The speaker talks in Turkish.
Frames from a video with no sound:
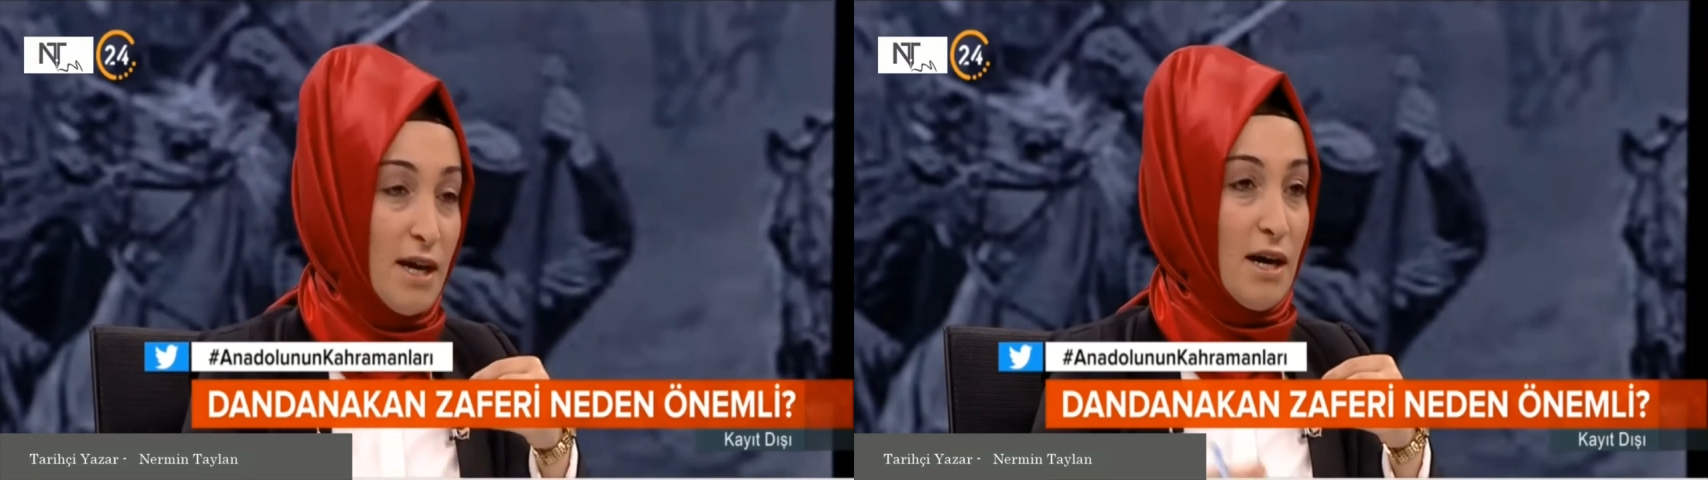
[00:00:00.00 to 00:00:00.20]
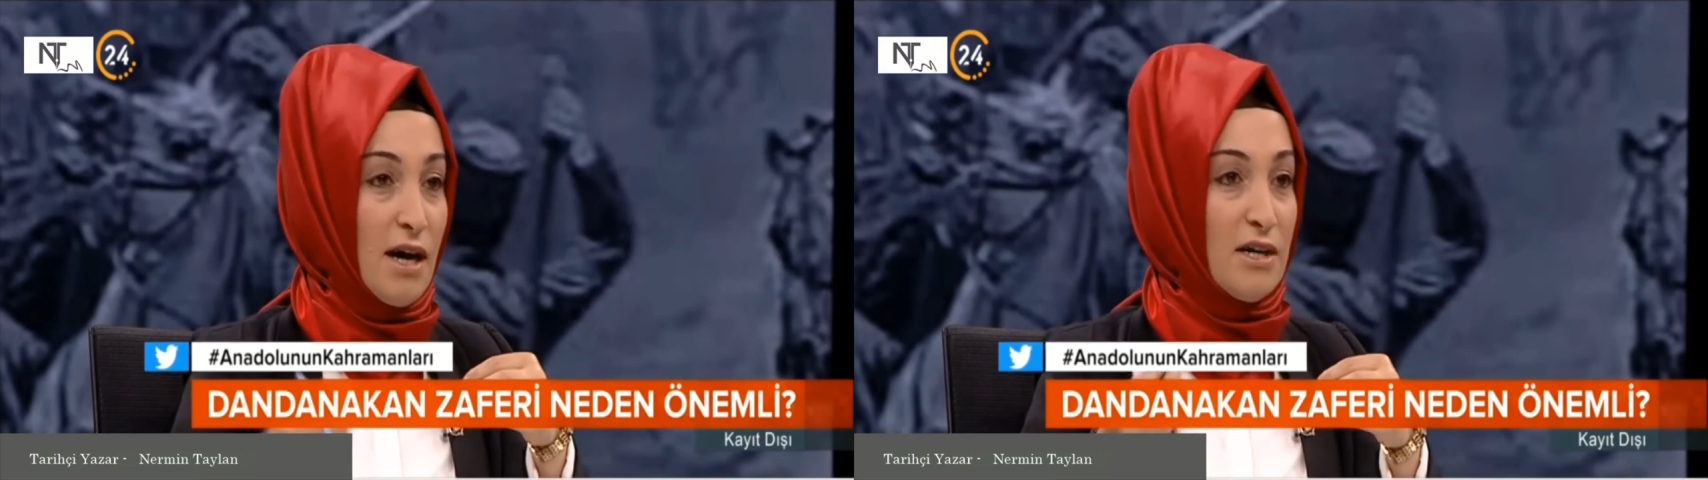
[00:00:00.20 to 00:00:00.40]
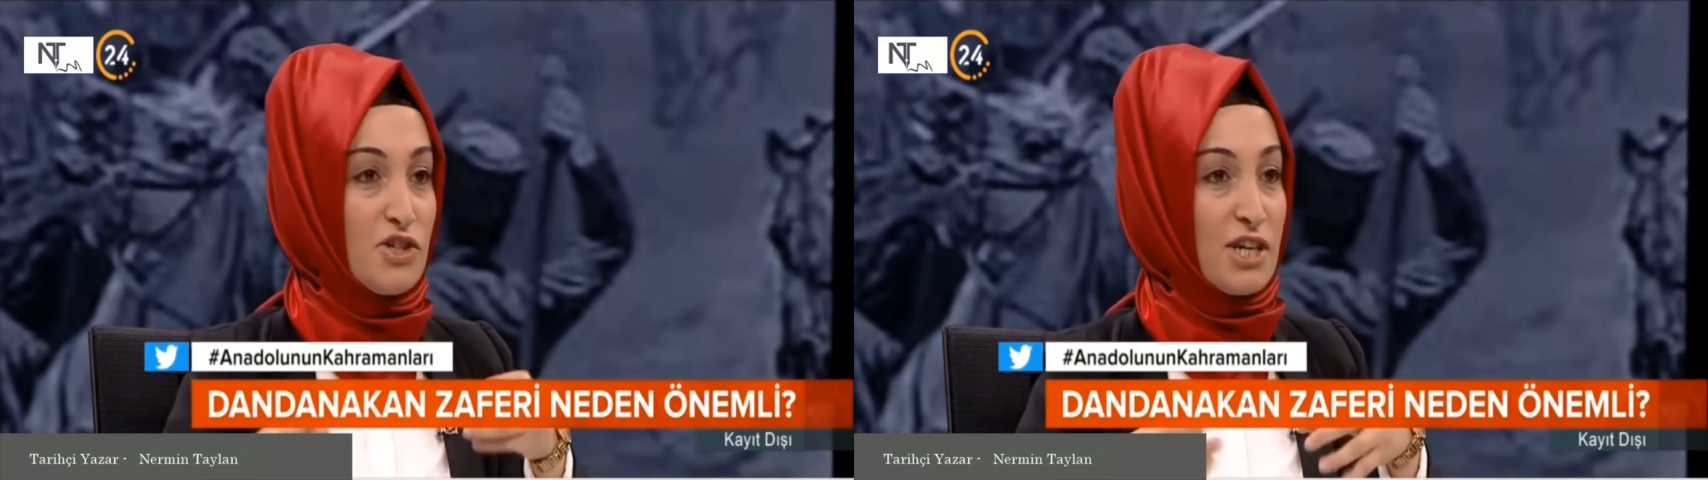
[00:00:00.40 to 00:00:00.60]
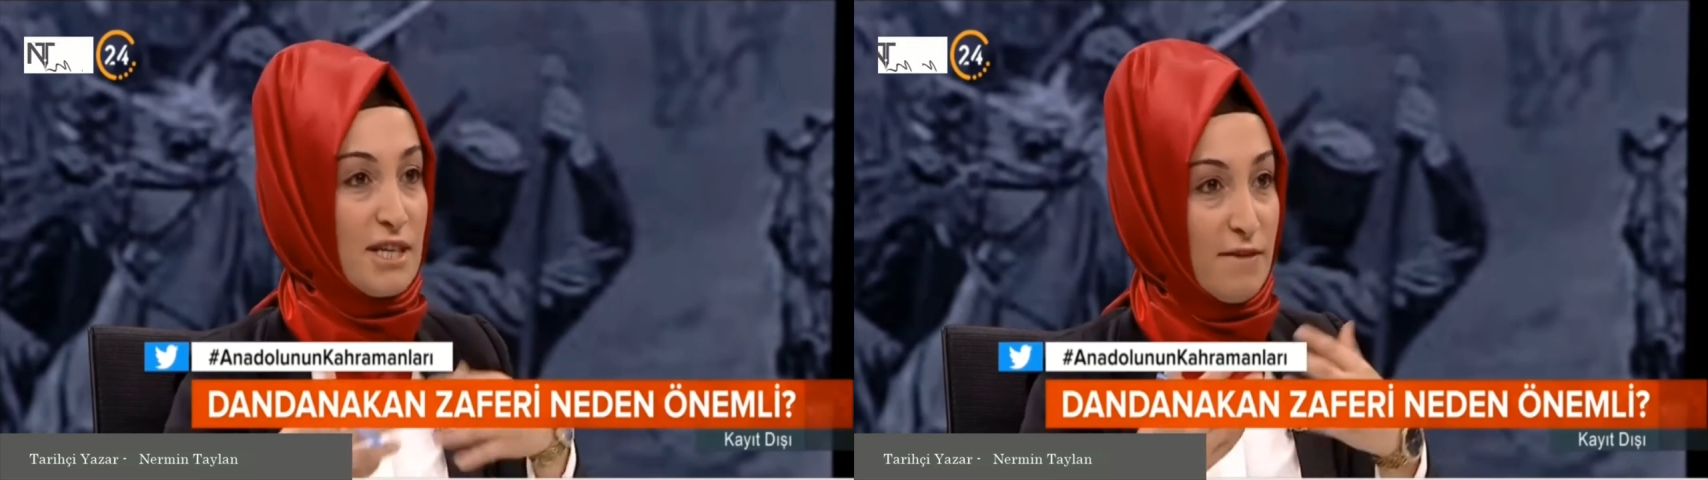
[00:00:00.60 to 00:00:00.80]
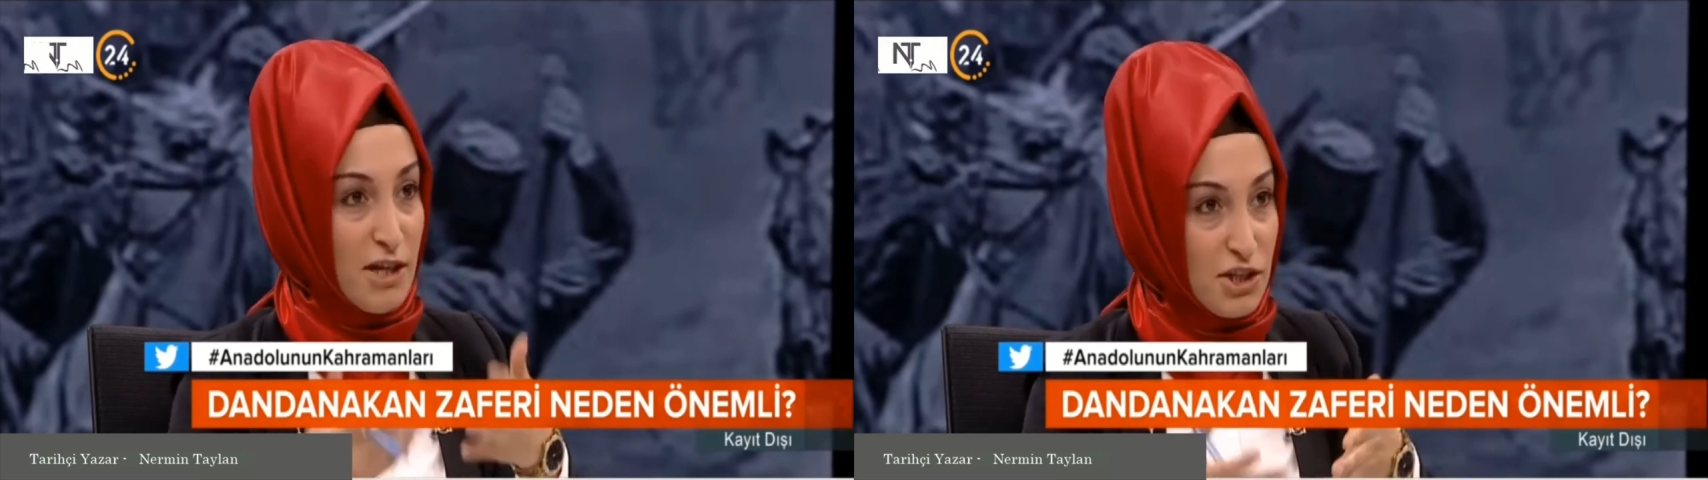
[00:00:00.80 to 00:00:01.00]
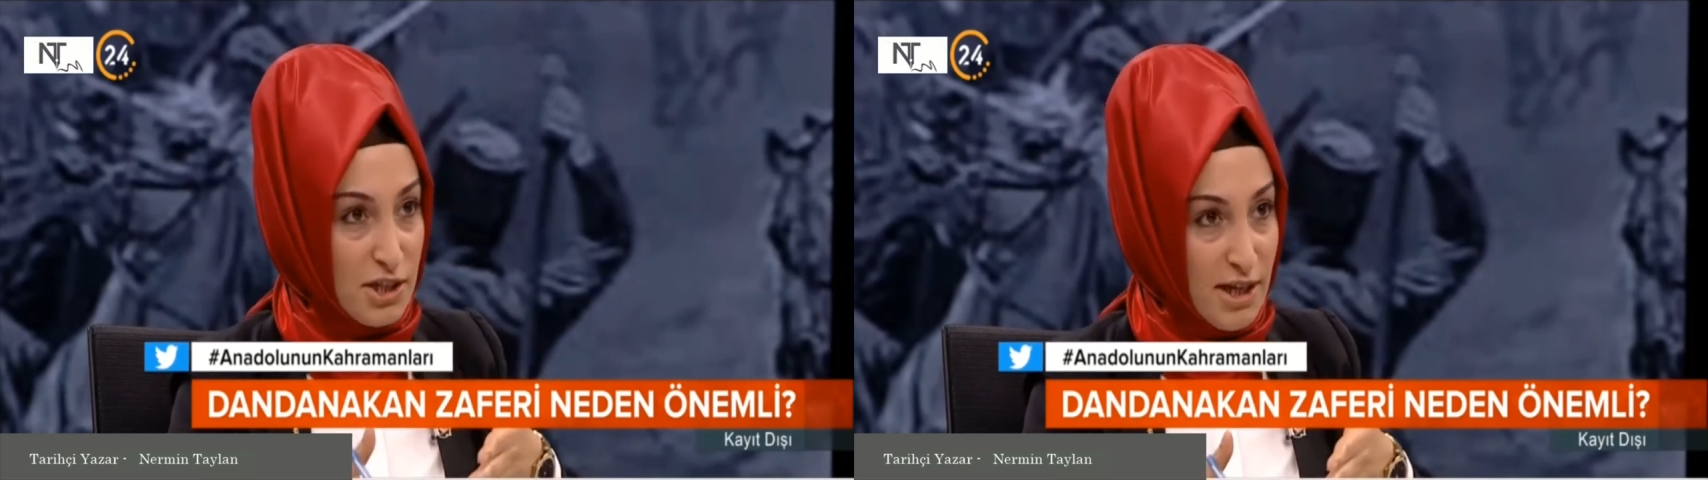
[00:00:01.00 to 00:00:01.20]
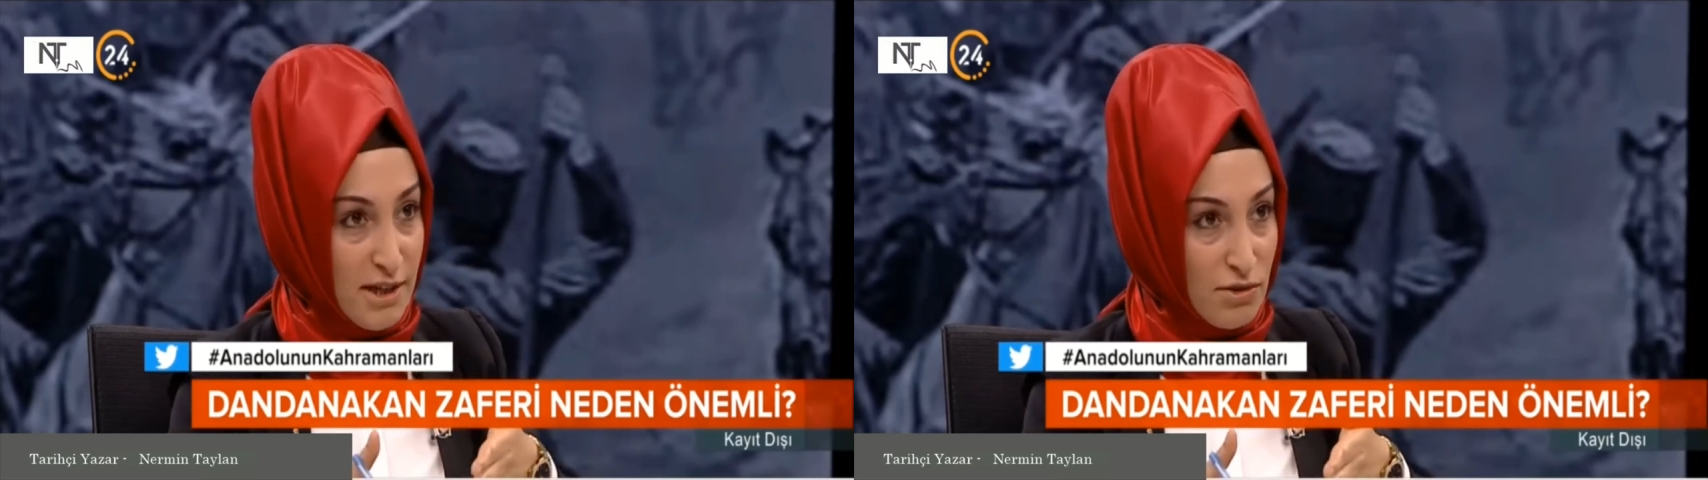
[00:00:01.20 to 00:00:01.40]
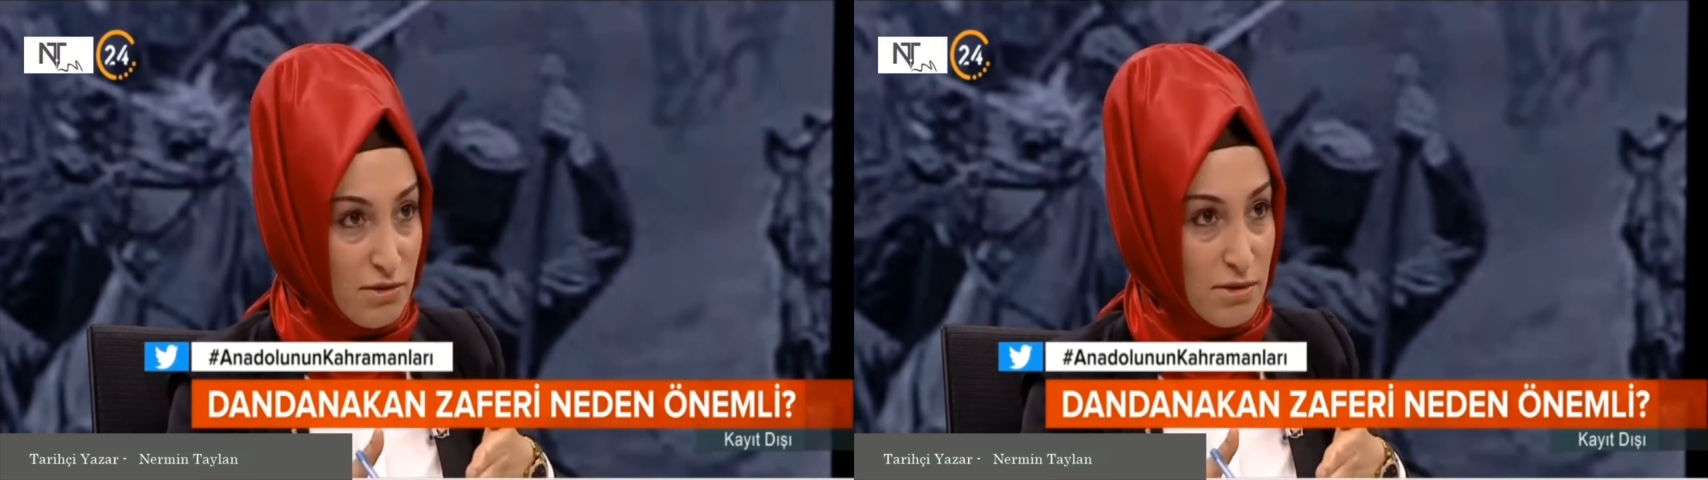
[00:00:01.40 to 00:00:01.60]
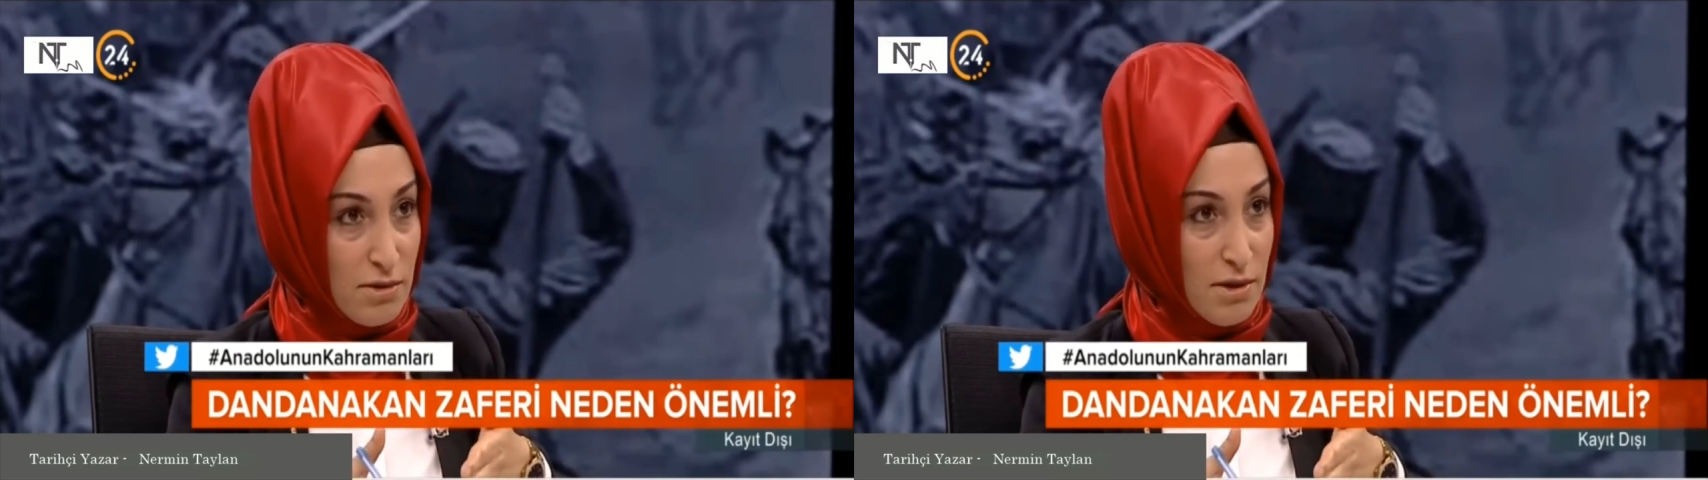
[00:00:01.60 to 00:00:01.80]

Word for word: Hı hı. Ancak savaştılar,